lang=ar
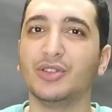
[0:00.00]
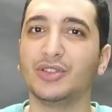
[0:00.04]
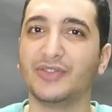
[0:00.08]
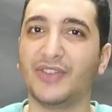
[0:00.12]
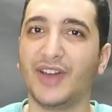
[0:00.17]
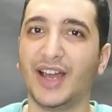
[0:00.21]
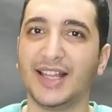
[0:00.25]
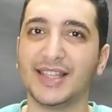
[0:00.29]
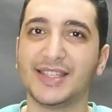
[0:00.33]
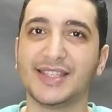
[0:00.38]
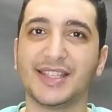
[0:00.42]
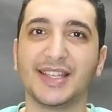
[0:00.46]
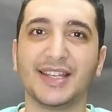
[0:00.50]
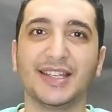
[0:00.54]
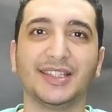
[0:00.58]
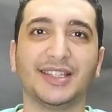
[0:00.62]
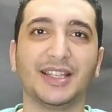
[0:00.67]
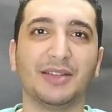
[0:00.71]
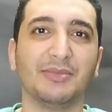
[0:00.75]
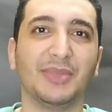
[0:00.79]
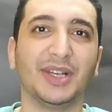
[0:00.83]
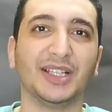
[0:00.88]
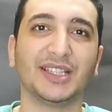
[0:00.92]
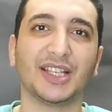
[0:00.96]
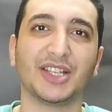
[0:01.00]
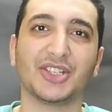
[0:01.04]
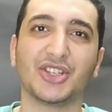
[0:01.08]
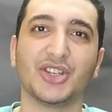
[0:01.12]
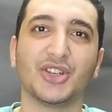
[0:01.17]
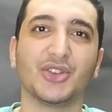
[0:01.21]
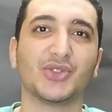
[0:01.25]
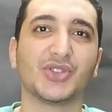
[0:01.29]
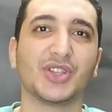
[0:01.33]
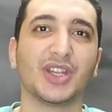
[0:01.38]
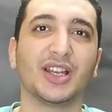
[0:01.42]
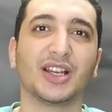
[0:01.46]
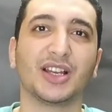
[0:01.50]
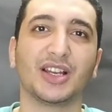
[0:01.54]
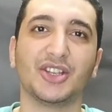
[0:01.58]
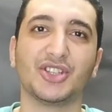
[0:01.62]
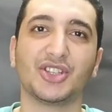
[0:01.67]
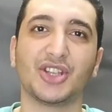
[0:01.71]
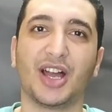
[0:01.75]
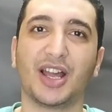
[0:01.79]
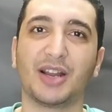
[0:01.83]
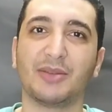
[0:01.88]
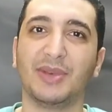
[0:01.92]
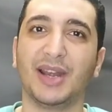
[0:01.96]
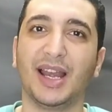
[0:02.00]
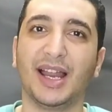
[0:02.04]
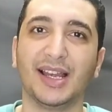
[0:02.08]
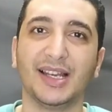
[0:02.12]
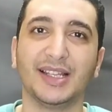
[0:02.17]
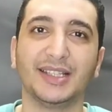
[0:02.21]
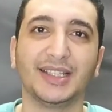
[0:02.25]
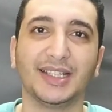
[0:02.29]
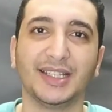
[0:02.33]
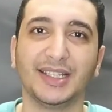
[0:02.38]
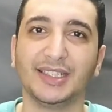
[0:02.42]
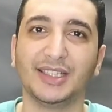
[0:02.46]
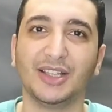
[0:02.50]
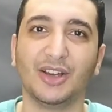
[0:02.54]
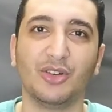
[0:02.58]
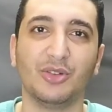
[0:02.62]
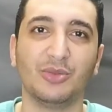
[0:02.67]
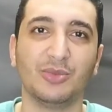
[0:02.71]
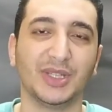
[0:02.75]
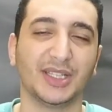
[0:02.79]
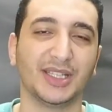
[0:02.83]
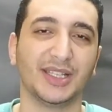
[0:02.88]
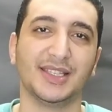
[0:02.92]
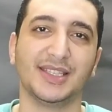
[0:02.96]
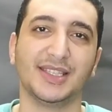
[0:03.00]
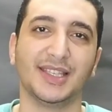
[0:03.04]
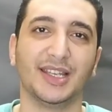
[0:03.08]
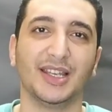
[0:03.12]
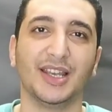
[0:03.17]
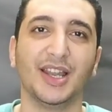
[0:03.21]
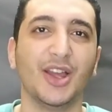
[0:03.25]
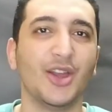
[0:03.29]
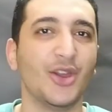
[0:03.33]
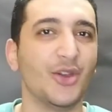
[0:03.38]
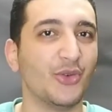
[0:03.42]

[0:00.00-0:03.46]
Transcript: وتفعل زر التنبيهات عشان يوصلك اشعار بالحلقات الجديده اول ما تنزل